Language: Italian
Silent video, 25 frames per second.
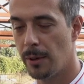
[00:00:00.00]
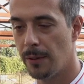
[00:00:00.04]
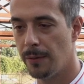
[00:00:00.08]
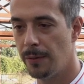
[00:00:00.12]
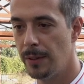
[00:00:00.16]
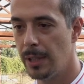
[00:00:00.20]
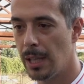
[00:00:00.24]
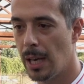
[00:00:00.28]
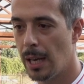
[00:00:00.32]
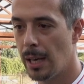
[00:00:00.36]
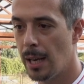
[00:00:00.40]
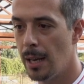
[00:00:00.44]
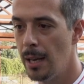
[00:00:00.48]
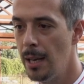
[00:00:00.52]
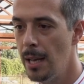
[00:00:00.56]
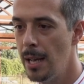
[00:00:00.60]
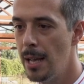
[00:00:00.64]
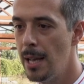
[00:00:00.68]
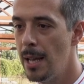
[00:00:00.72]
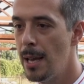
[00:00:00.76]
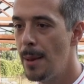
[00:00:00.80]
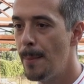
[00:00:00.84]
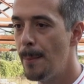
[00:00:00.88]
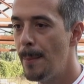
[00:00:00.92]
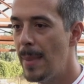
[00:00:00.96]
malfitana,
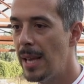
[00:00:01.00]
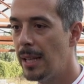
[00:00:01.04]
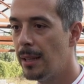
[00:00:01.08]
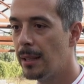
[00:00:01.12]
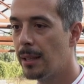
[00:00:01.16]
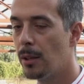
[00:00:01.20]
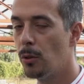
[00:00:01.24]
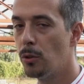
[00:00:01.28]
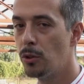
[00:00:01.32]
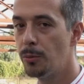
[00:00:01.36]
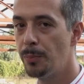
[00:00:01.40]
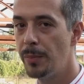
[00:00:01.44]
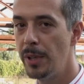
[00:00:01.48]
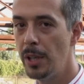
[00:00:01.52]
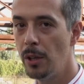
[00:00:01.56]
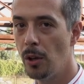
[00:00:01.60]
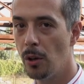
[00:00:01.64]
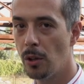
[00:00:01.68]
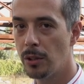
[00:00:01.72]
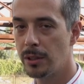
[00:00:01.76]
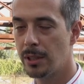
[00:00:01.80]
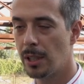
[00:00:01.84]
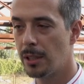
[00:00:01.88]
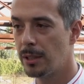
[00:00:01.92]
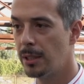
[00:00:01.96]
mentre lo
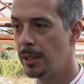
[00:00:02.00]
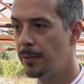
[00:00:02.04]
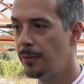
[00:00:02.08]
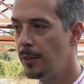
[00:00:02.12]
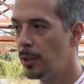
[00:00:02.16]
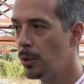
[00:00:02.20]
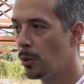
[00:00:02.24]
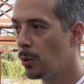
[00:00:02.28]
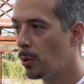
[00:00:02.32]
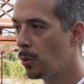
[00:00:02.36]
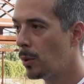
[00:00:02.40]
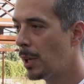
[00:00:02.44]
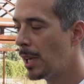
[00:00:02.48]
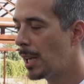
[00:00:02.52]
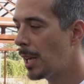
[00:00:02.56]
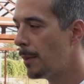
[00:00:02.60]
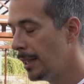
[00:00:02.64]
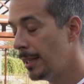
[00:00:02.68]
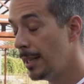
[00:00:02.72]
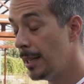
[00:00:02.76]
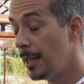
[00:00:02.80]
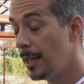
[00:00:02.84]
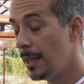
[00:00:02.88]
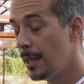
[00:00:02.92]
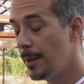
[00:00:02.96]
spigolo sarà servito con una crema
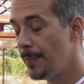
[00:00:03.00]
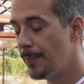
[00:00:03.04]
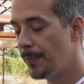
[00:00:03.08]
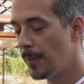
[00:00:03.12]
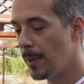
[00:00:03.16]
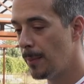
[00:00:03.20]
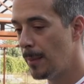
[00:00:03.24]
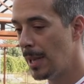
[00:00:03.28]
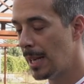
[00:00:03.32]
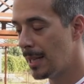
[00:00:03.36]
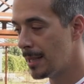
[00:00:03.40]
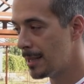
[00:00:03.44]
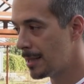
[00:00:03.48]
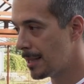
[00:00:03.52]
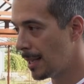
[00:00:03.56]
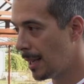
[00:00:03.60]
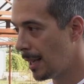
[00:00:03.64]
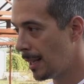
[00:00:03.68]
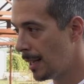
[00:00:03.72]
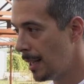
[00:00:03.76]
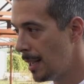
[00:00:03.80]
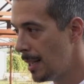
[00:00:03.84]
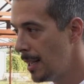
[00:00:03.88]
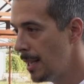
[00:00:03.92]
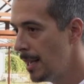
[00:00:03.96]
di mm,
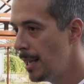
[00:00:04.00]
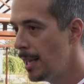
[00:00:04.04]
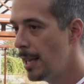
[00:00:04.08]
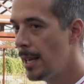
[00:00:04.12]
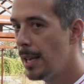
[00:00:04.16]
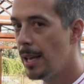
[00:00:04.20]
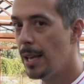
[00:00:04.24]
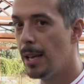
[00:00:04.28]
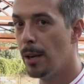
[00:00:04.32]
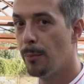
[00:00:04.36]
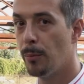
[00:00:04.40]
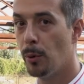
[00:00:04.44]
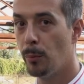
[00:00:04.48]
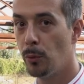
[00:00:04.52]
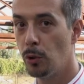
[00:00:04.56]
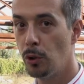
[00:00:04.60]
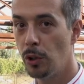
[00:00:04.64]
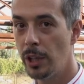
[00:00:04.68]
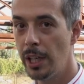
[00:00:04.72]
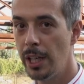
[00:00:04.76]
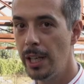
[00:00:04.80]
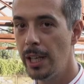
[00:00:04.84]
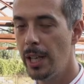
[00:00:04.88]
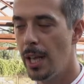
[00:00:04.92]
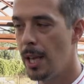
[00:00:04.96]
melanzane, eh,
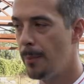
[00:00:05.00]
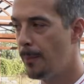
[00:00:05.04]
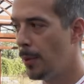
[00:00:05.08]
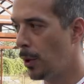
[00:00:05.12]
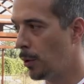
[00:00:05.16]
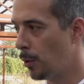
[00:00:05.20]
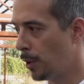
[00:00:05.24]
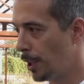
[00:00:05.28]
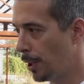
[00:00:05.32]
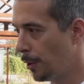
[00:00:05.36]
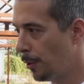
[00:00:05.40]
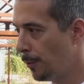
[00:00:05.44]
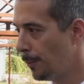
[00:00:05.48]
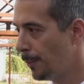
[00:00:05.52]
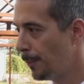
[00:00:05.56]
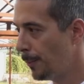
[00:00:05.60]
pomodorini e pecorino.